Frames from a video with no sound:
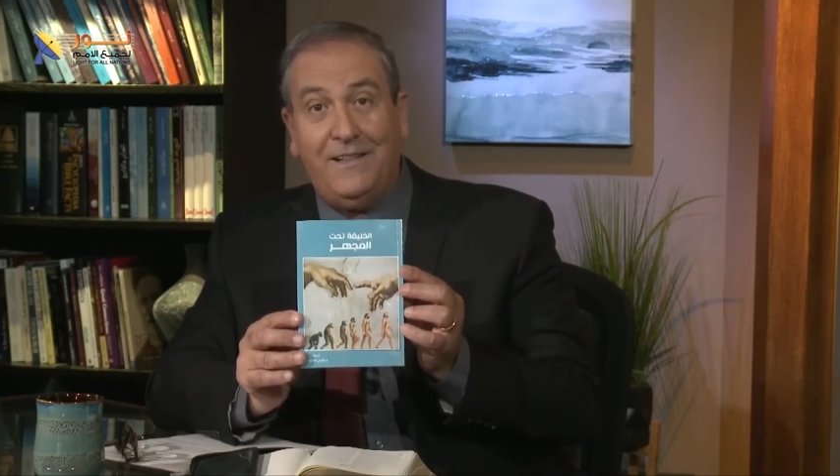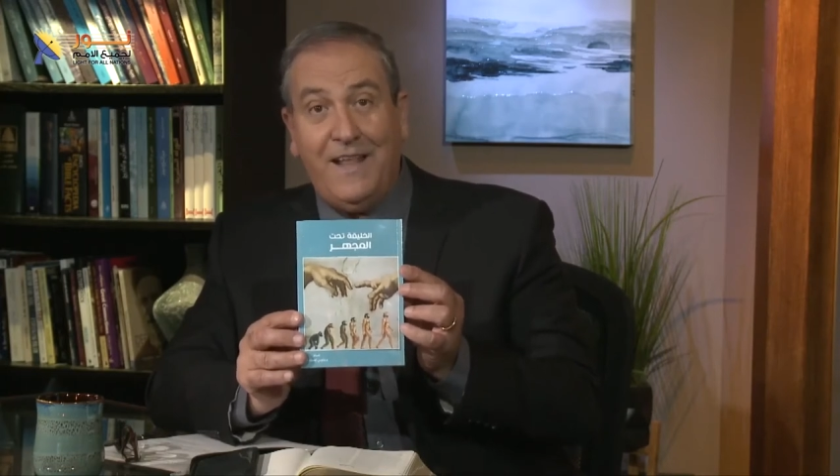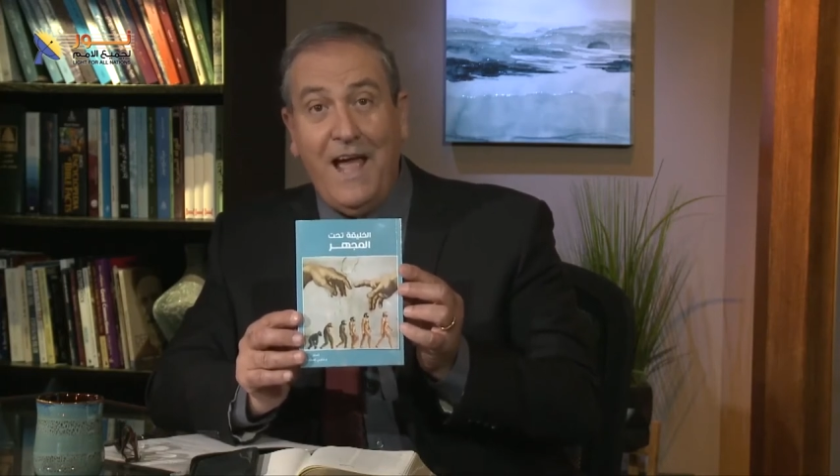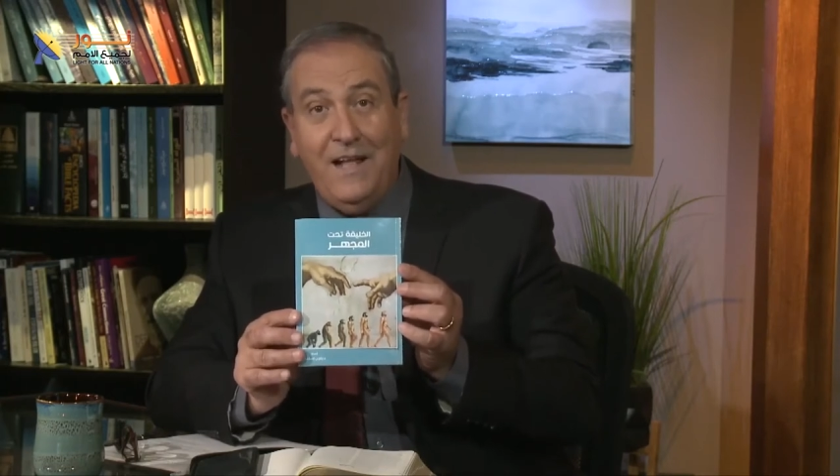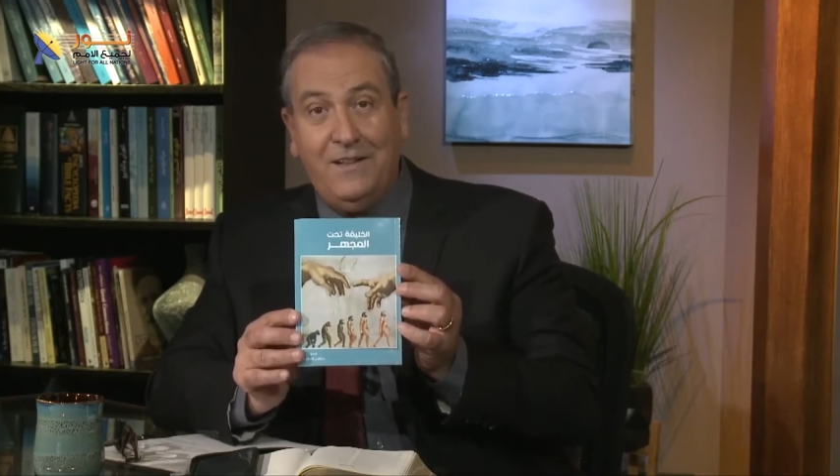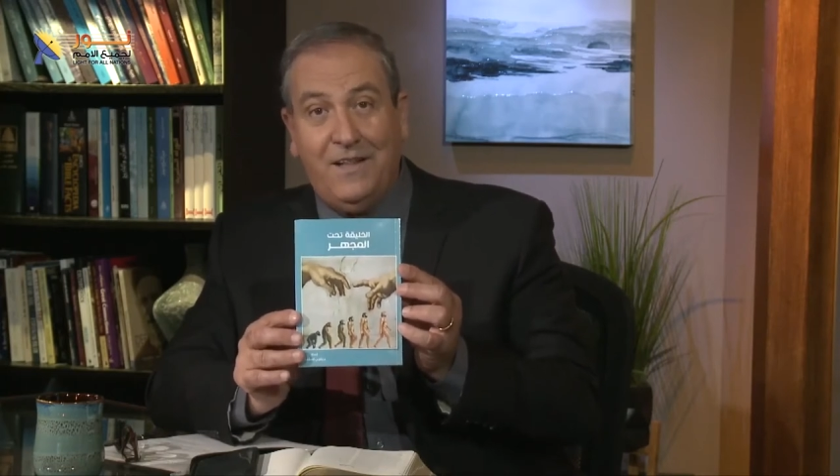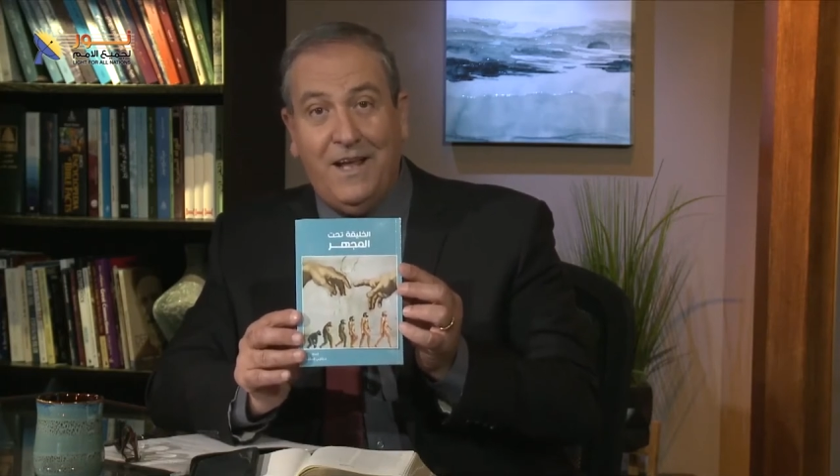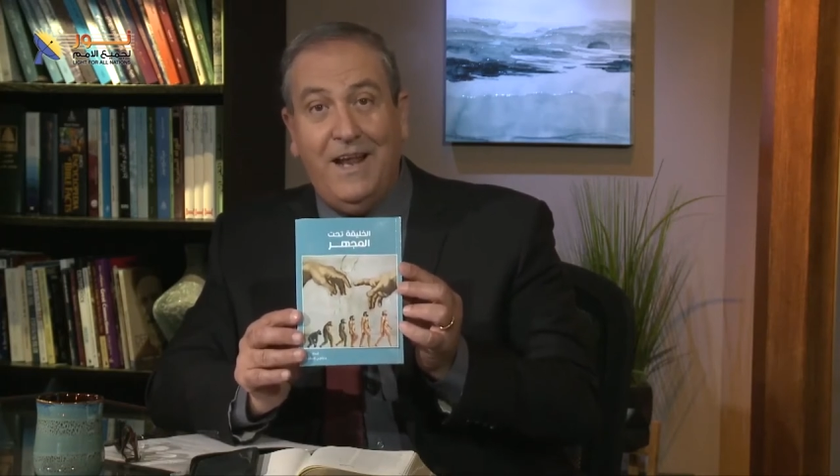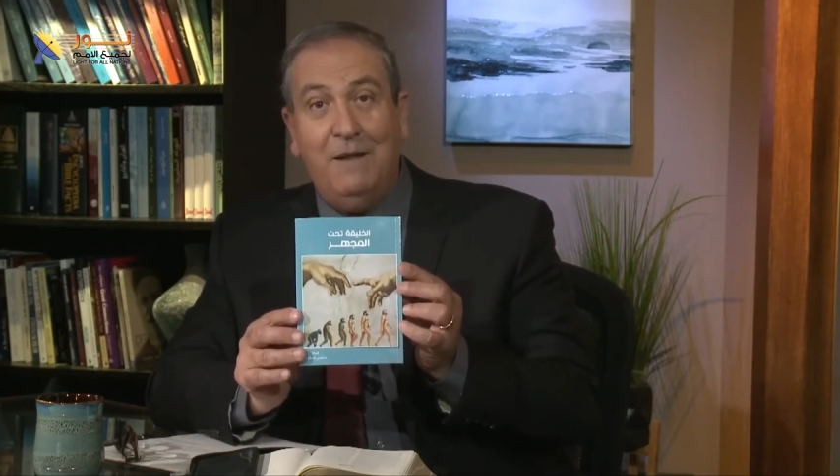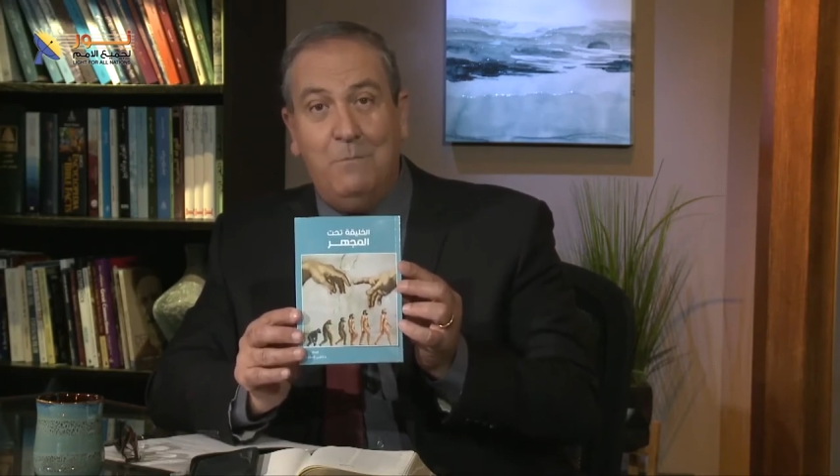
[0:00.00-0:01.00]

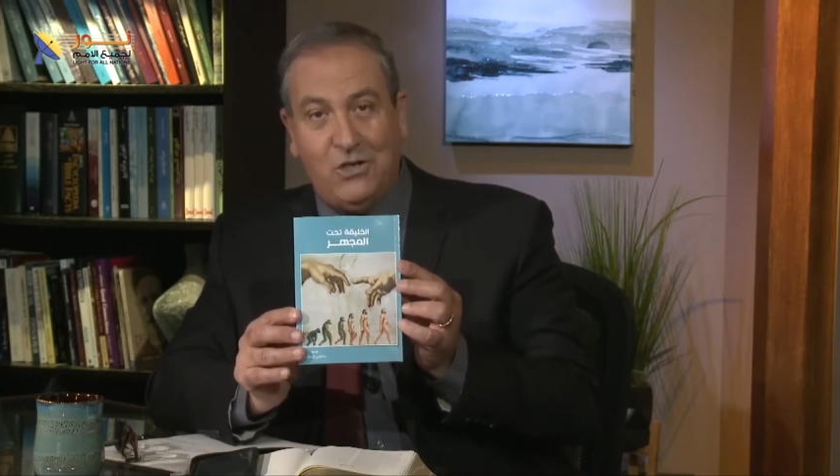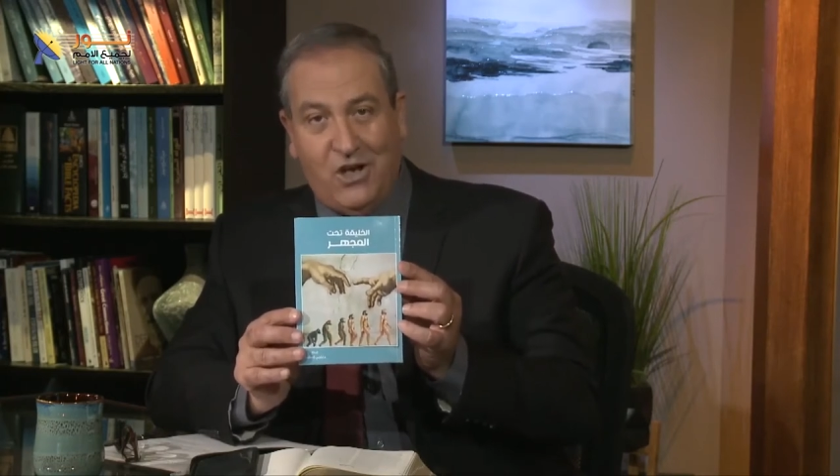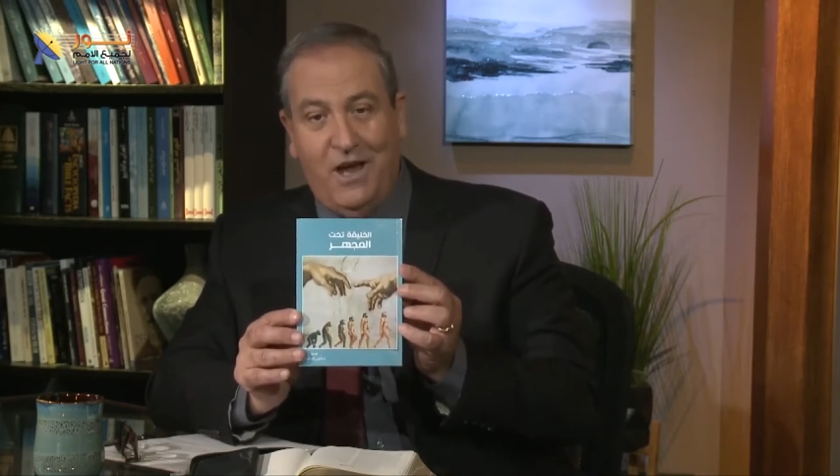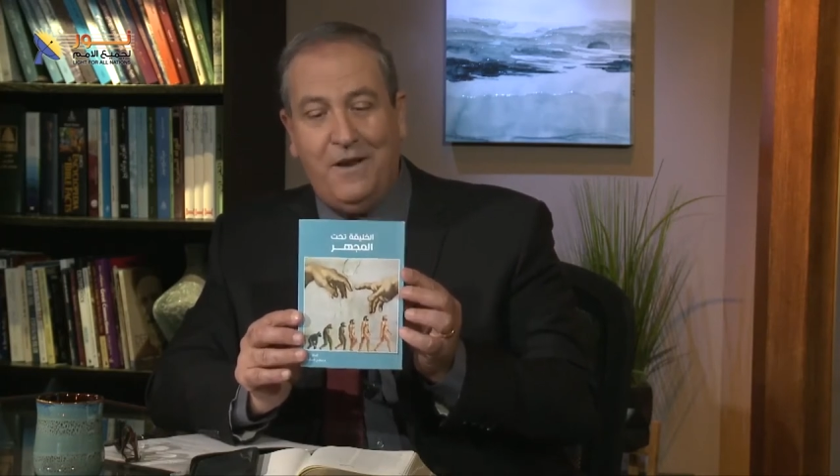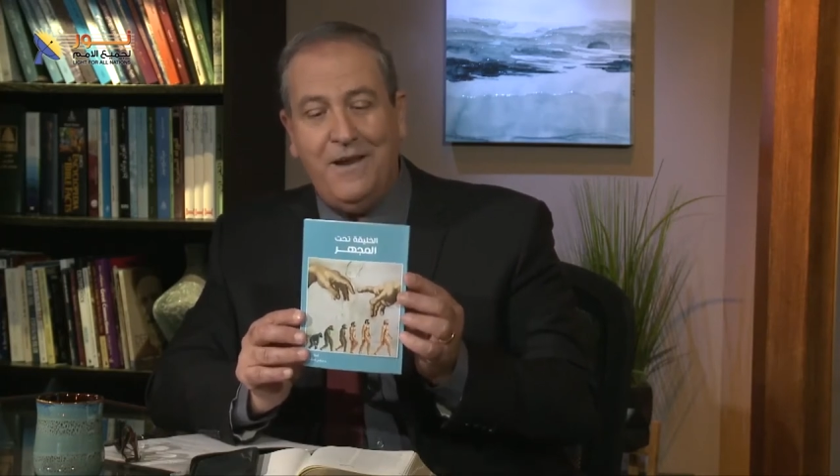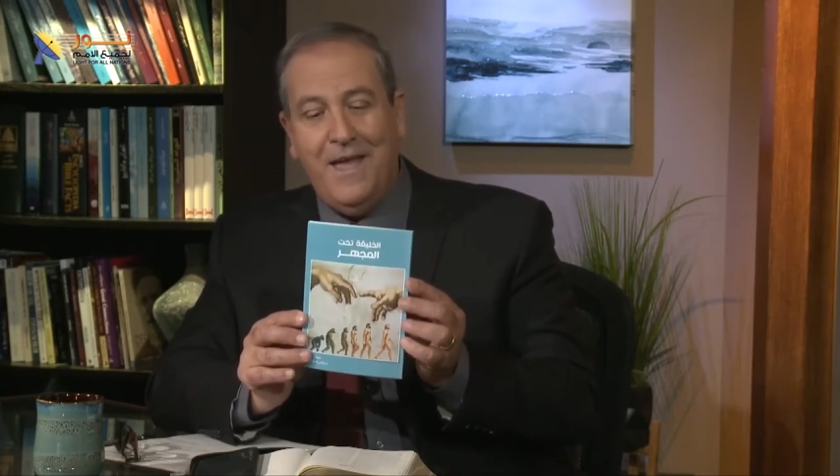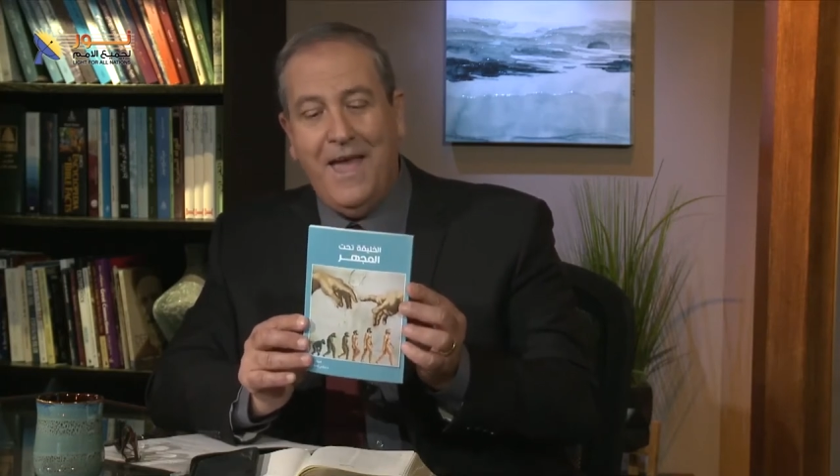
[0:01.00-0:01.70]
تحت المجهر